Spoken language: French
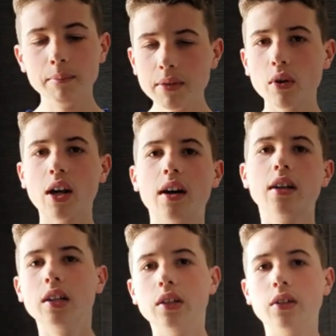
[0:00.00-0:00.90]
Mais voilà,
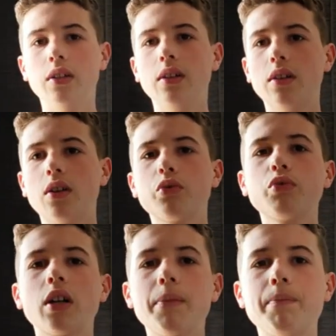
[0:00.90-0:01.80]
euh, en tout
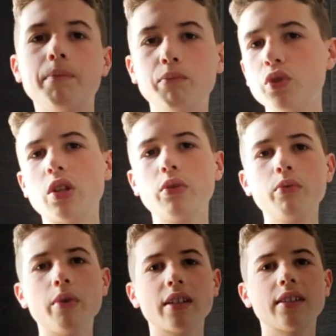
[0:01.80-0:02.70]
cas,
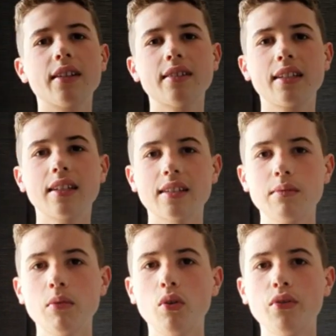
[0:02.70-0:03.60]
voir ça, c'est
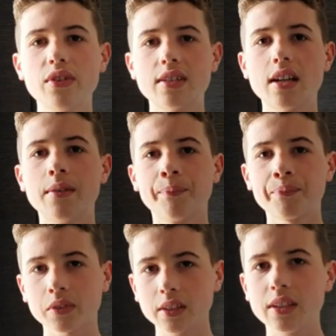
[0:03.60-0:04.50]
quasiment officiel.
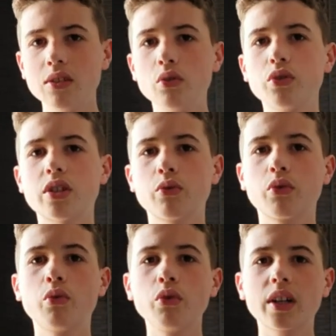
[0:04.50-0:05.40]
Des négociations
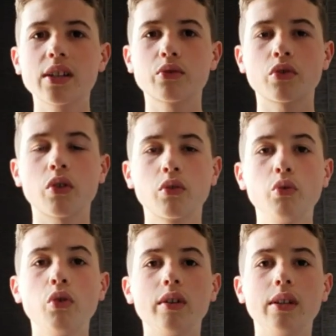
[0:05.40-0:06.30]
concrètes sont en
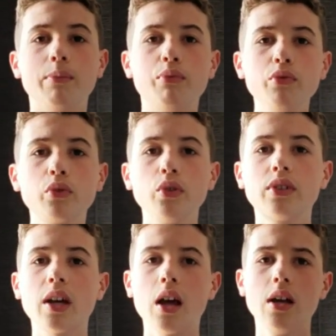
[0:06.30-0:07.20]
cours et plus que
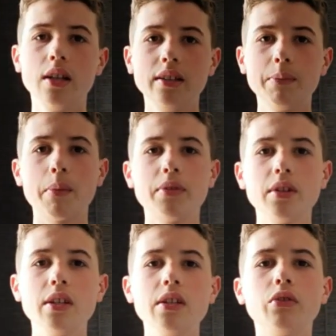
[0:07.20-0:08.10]
ça, des
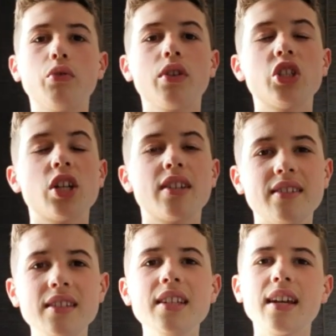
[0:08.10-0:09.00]
papiers seraient déjà
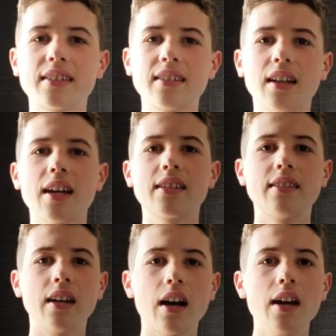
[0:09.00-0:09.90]
signés, etc.
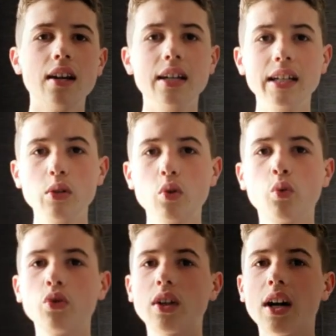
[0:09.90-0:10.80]
etc. Et le
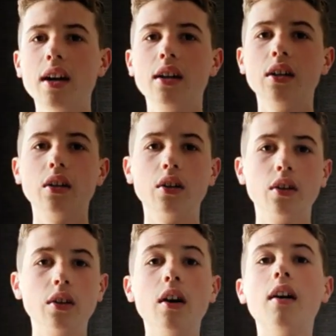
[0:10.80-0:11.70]
contrat
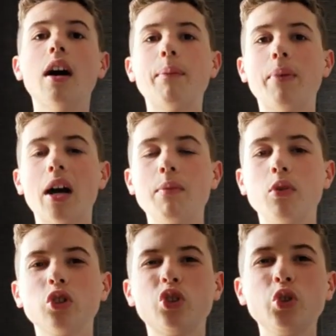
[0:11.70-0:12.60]
euh,
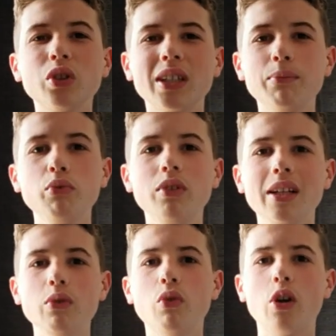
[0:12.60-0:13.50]
apparemment serait
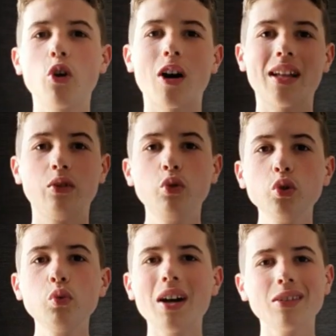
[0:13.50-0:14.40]
bouclé ou alors à deux
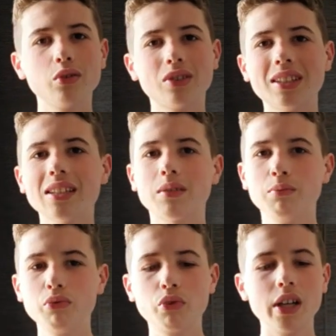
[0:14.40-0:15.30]
doigts de s'être
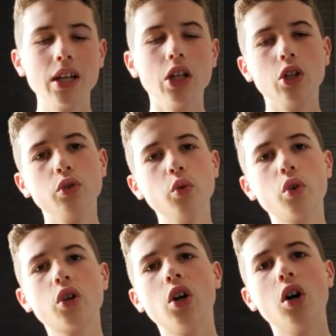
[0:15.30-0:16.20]
bouclé.
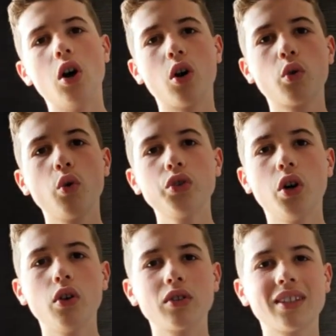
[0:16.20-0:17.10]
Donc, en gros,
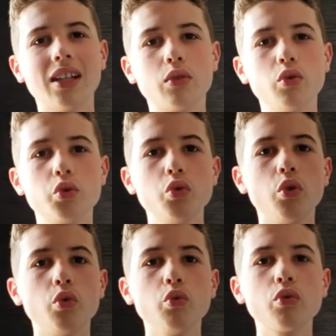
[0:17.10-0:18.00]
dans quelques
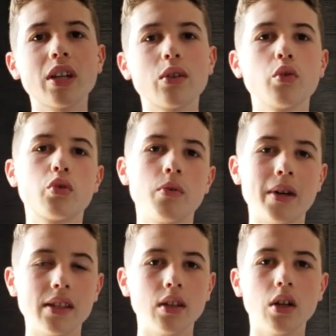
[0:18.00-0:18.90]
jours ou quelques
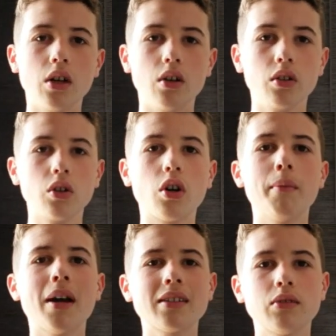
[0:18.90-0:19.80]
semaines, euh, grand
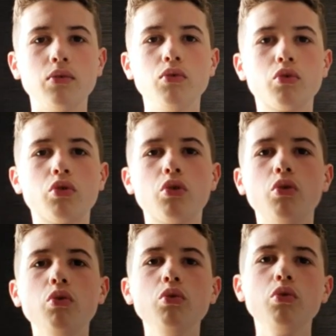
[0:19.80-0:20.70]
max, une,
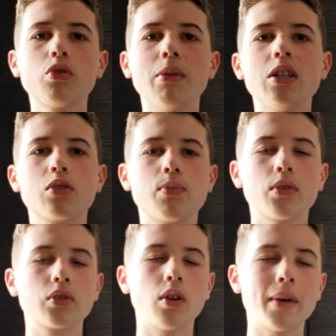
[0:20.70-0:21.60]
une, ou deux semaines, je
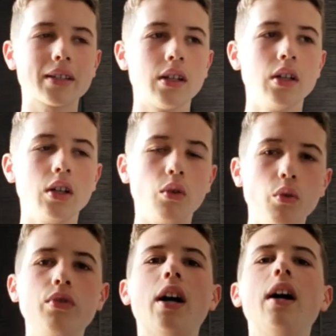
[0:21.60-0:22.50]
pense, grand max,
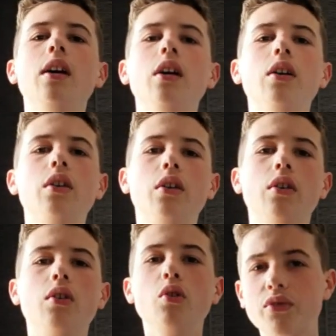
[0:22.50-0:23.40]
on a
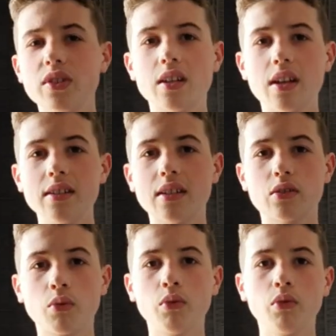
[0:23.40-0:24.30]
euh,
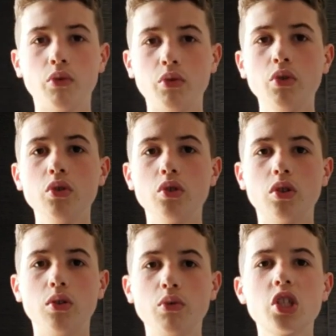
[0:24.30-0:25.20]
l'officialisation de
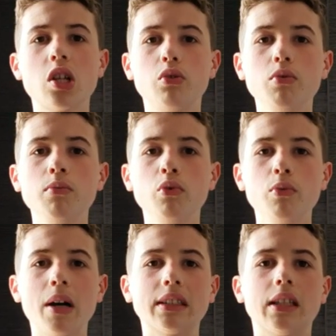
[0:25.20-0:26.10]
euh, au
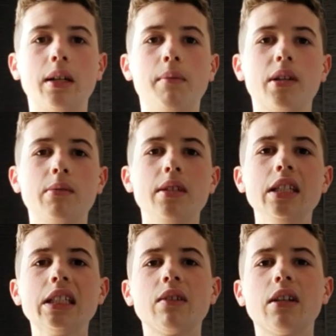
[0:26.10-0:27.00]
Barça. Bref,
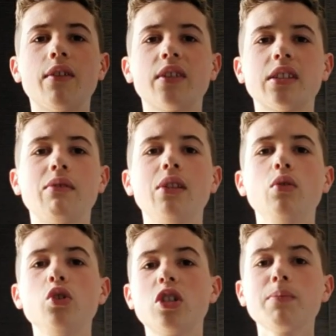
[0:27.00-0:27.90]
ça va être la fin de cette
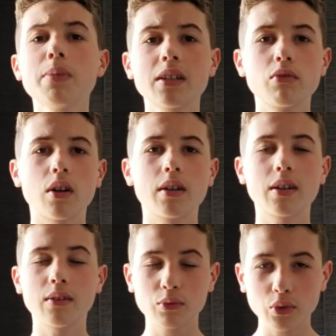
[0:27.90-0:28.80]
vidéo. J'espère que,
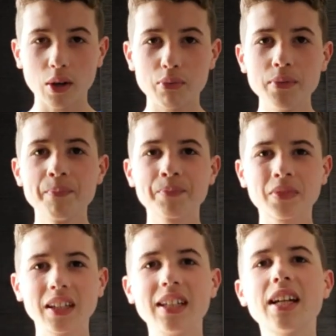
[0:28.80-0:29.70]
que, vous aura plu.
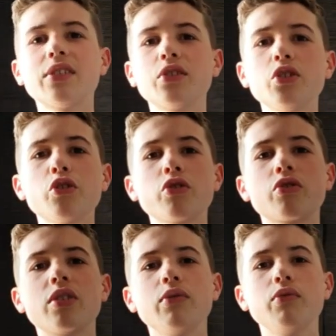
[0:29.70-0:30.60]
Les gars, seule chose
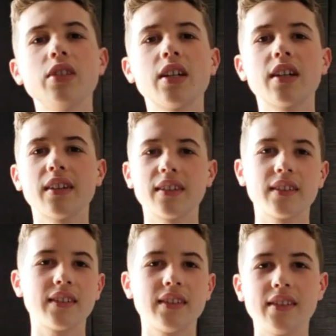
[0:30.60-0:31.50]
que je viens de vous dire,
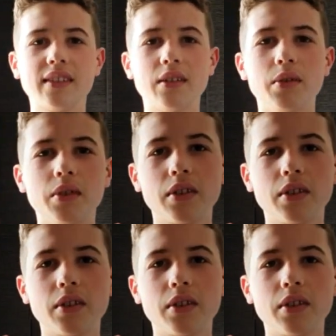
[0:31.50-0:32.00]
c'est salut.